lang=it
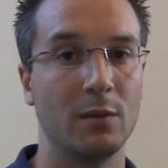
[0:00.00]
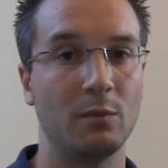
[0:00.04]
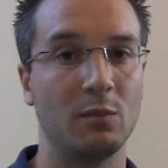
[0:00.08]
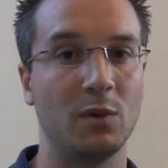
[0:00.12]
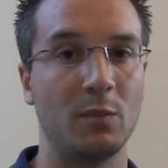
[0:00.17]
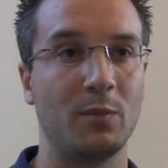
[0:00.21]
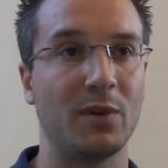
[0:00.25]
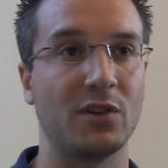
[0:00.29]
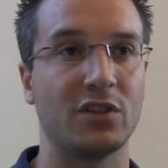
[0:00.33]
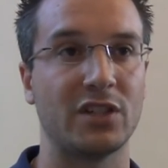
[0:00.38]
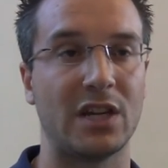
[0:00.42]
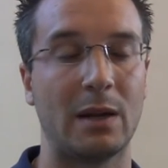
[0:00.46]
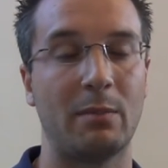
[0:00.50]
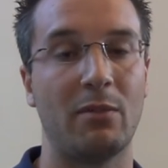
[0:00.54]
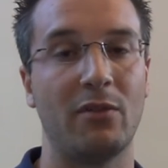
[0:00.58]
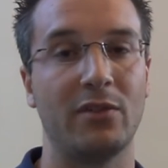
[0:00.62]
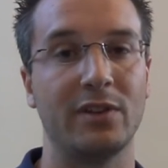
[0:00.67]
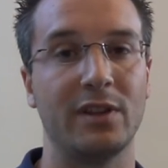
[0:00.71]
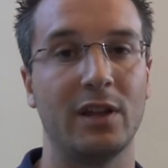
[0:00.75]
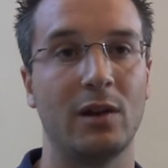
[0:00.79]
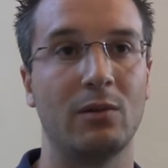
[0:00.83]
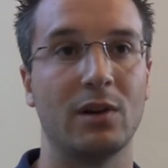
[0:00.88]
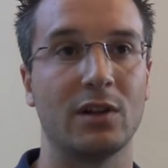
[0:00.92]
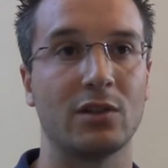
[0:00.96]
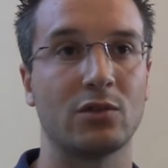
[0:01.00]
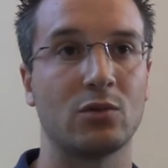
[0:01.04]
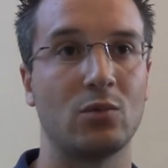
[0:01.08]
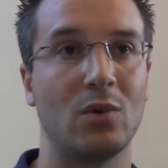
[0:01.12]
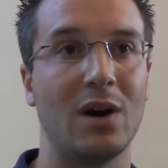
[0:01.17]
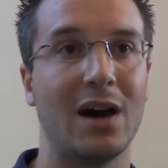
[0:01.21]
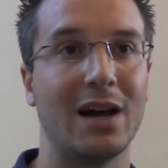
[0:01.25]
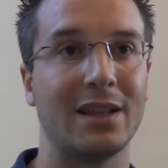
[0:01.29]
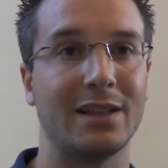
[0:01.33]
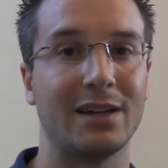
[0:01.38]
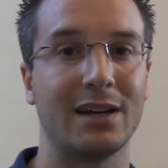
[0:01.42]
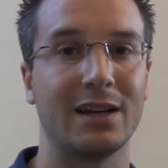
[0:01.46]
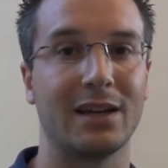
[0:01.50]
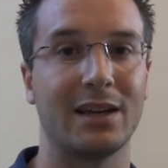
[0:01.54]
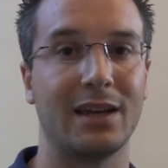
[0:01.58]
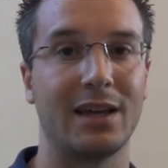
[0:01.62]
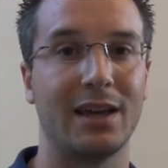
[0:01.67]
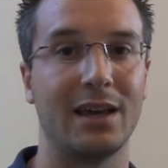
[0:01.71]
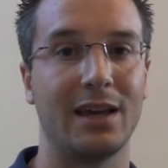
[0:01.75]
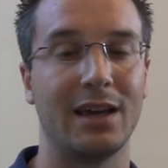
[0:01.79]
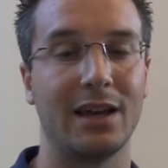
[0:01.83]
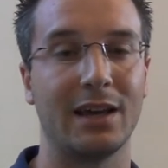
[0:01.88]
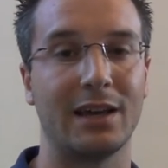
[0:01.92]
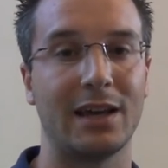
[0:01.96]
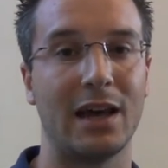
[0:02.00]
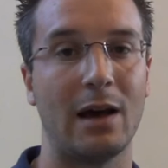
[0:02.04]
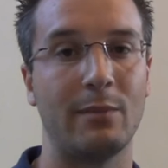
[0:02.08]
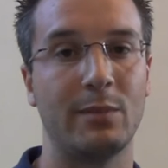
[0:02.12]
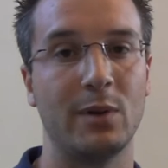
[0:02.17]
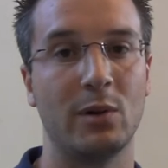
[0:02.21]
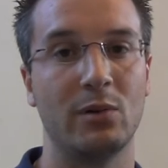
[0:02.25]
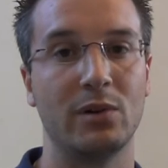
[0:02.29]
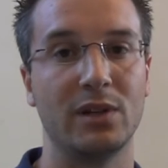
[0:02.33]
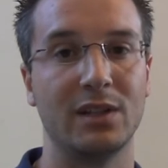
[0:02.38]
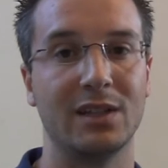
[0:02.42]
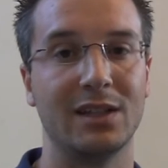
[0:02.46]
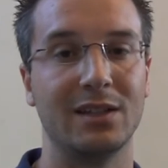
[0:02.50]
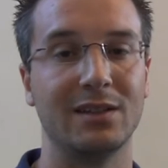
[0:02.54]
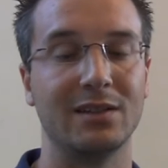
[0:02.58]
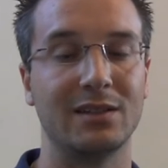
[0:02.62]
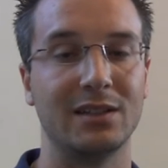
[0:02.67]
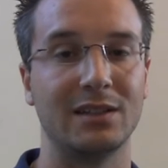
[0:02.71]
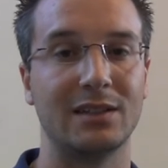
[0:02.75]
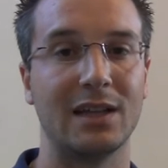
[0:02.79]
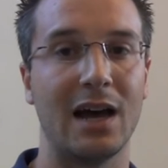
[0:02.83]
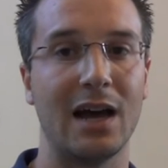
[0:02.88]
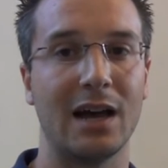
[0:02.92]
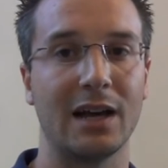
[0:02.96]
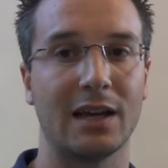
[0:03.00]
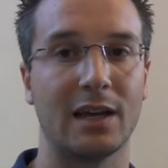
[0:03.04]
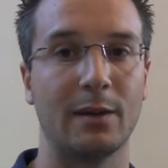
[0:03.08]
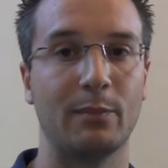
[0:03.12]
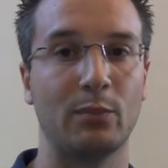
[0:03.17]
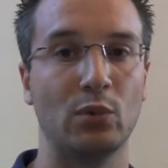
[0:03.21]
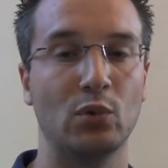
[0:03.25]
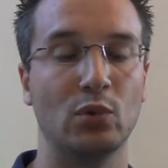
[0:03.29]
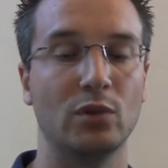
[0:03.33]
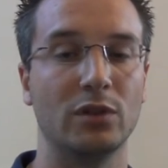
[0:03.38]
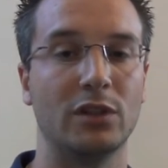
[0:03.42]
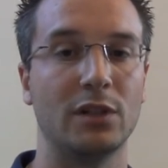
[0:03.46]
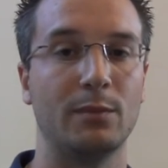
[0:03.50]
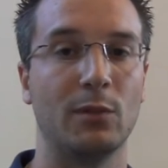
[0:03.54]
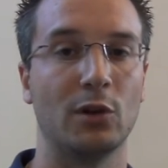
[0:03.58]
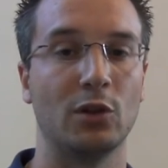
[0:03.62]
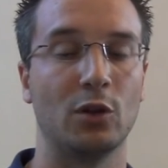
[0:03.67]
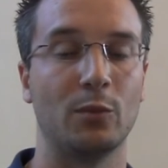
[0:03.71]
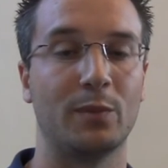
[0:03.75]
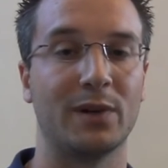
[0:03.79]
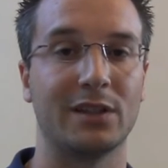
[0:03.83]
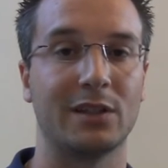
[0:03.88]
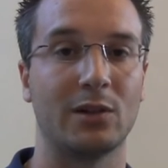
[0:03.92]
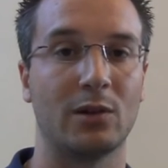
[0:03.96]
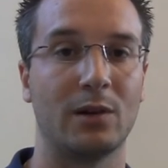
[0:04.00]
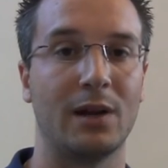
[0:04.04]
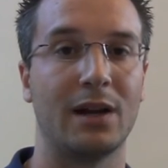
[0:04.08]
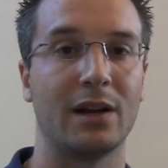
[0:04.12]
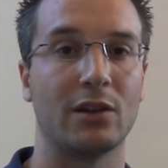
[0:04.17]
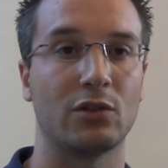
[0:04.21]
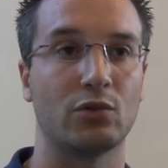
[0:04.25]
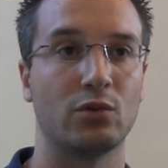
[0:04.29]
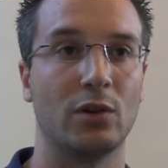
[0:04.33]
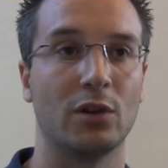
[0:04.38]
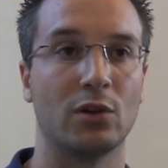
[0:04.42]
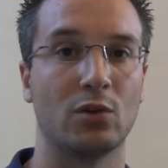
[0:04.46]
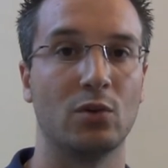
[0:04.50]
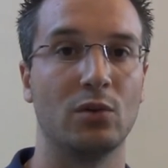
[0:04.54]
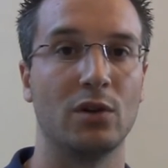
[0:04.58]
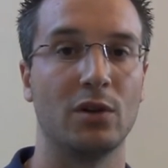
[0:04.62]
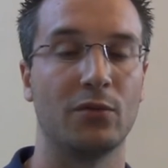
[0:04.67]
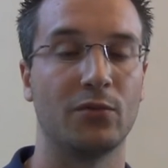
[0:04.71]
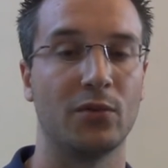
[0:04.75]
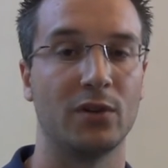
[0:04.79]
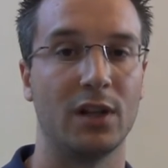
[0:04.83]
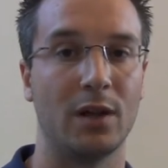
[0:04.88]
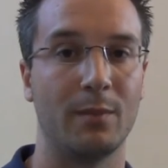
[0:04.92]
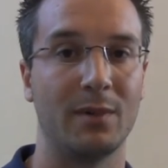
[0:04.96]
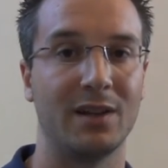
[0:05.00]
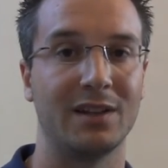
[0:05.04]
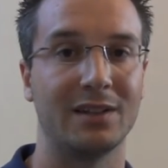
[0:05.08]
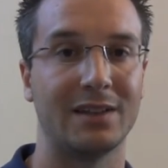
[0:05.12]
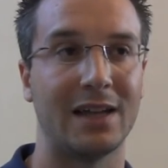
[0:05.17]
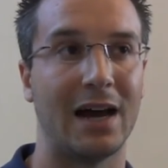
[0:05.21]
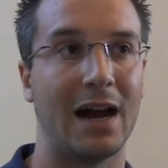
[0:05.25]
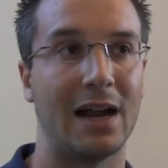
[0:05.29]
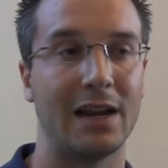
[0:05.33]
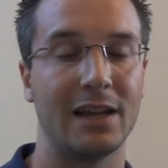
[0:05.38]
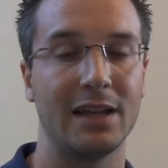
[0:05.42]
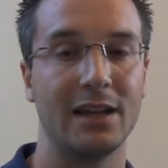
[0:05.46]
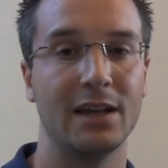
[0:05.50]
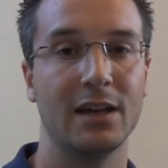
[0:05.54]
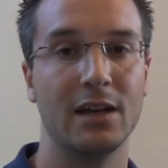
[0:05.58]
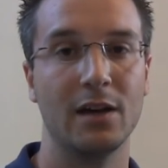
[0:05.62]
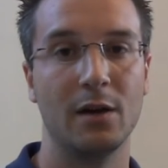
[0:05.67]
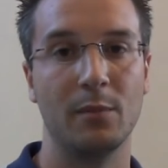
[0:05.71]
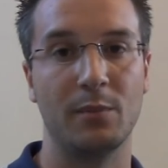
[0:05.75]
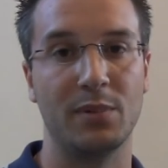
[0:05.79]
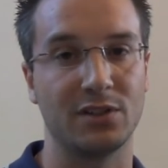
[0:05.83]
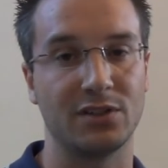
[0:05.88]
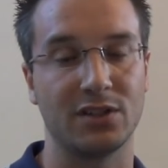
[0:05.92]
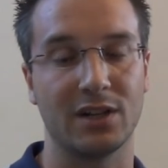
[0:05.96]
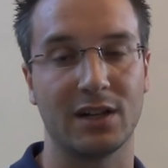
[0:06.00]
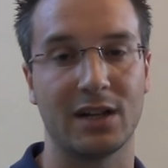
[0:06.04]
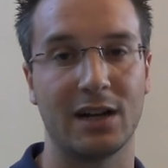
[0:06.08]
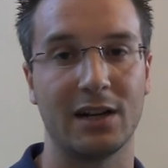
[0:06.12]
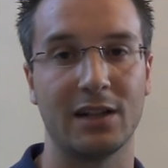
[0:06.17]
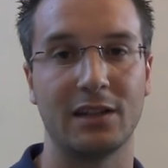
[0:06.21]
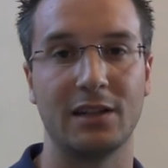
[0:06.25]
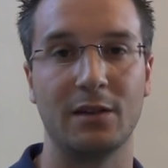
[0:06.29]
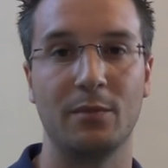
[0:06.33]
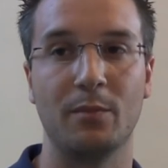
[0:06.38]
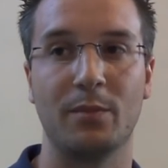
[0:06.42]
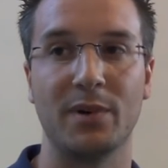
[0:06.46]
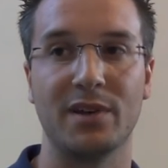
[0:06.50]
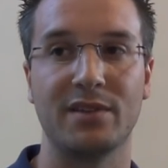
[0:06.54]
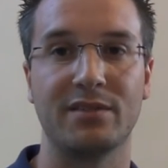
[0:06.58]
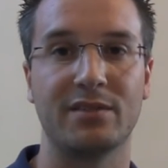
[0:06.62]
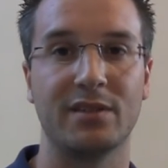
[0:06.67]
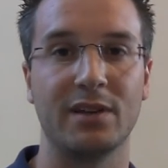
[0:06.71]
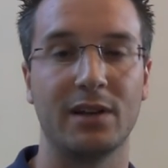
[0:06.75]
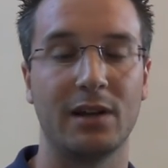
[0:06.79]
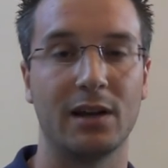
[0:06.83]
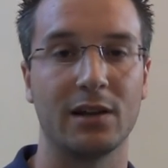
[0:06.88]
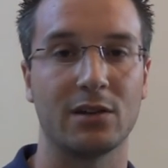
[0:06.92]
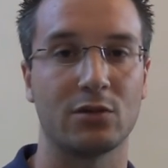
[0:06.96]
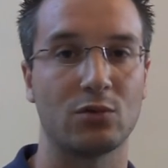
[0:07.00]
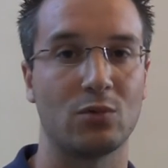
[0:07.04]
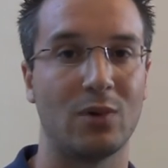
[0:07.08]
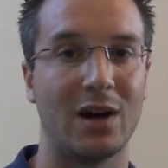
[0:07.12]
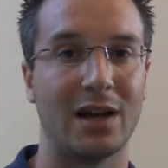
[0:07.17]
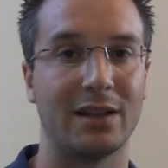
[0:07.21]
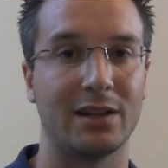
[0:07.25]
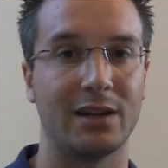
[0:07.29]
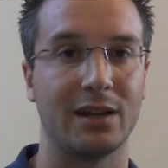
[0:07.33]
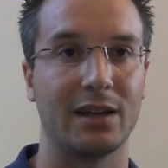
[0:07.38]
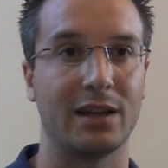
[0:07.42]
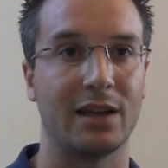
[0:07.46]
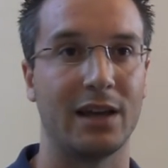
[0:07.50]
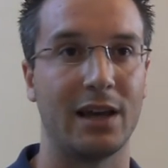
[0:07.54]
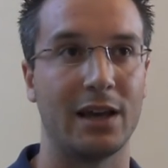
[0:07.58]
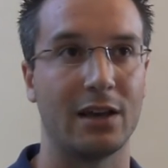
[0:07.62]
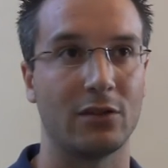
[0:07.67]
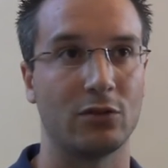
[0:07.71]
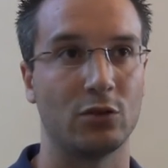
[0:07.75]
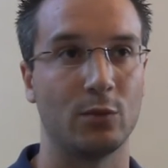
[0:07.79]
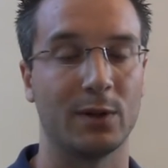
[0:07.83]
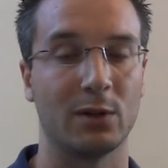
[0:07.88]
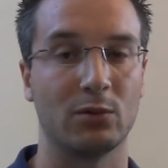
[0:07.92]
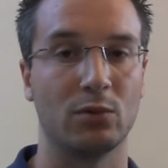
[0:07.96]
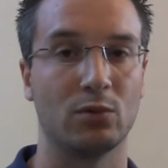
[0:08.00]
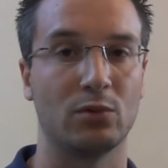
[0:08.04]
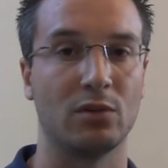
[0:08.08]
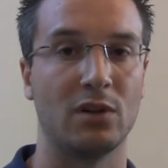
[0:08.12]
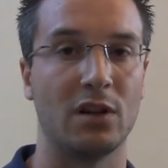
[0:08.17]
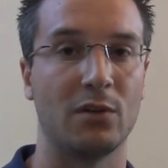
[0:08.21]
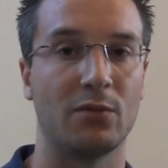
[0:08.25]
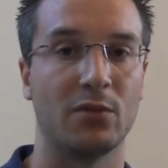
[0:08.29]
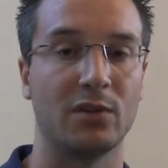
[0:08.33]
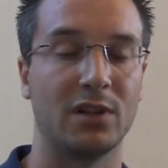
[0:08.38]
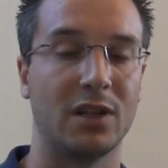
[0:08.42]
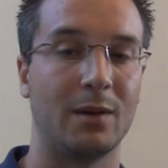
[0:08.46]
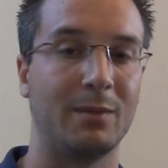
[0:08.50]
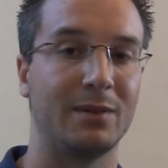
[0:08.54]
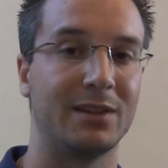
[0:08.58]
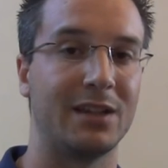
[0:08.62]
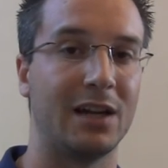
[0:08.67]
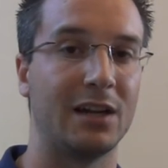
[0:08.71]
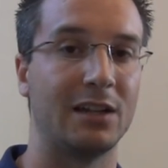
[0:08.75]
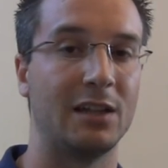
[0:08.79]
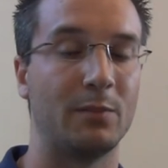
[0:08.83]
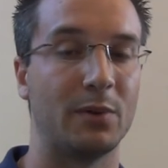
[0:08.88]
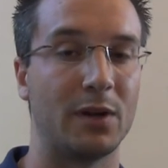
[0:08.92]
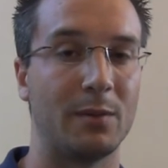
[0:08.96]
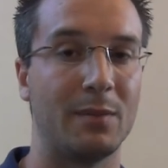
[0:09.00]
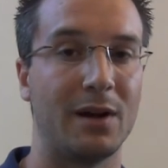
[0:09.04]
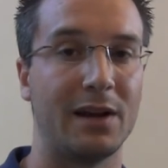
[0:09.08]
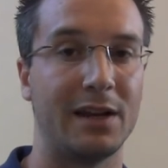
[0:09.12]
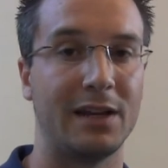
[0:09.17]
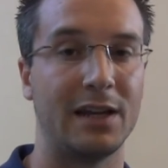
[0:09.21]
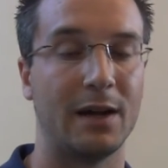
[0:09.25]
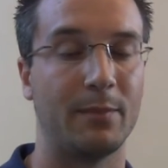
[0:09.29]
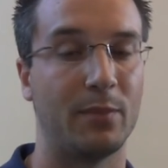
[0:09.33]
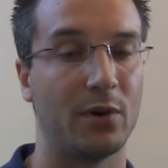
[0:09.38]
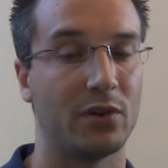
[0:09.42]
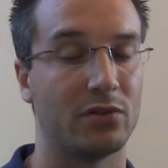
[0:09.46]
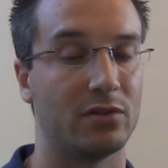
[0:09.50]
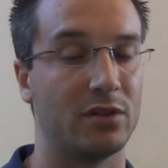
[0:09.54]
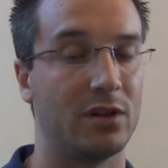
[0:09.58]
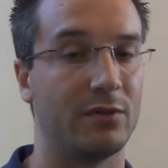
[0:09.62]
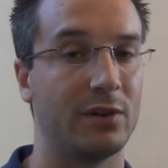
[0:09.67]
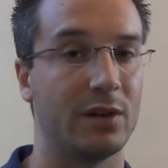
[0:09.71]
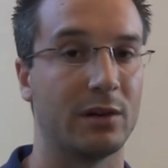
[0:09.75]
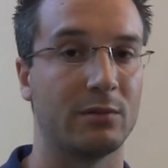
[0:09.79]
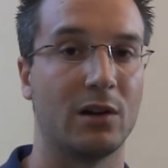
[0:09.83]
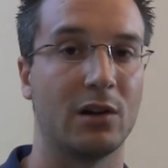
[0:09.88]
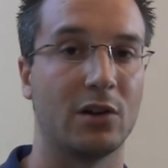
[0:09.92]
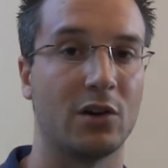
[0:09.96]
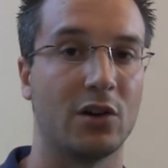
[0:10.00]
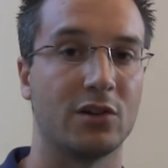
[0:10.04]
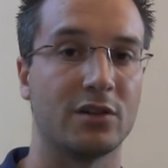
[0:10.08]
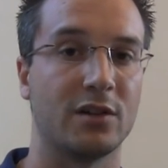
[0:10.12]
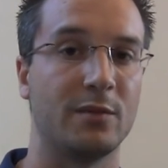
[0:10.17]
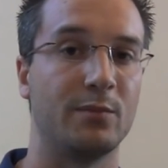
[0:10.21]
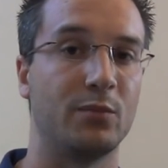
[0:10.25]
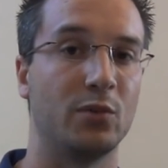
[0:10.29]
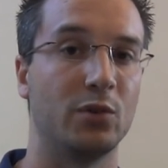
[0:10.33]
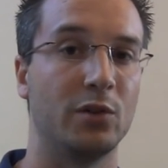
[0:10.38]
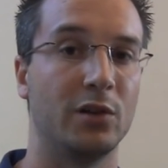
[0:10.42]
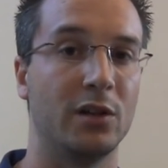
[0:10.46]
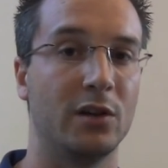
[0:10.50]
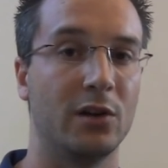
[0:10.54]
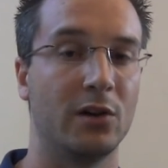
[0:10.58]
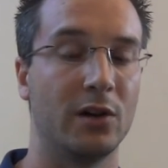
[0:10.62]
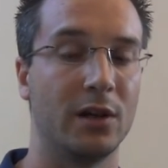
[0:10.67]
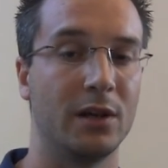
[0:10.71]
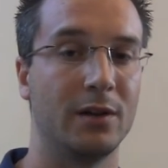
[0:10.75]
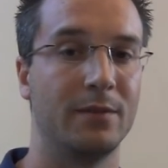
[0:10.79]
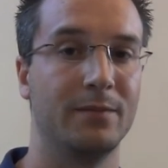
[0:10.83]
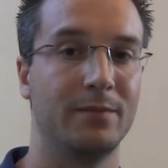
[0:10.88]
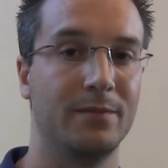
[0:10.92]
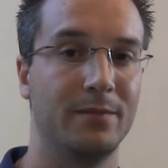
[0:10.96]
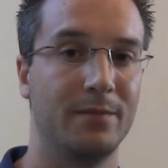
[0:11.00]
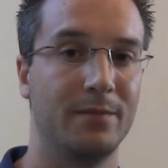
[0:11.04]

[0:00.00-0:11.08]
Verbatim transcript: Mi piacerebbe vedere una squadra che, che abbia un'identità, che punti in modo particolare su alcuni fondamentali per cercare cercare di impensierire squadre che soprattutto nei fondamentali di prima linea possono avere qualcosa in più di noi.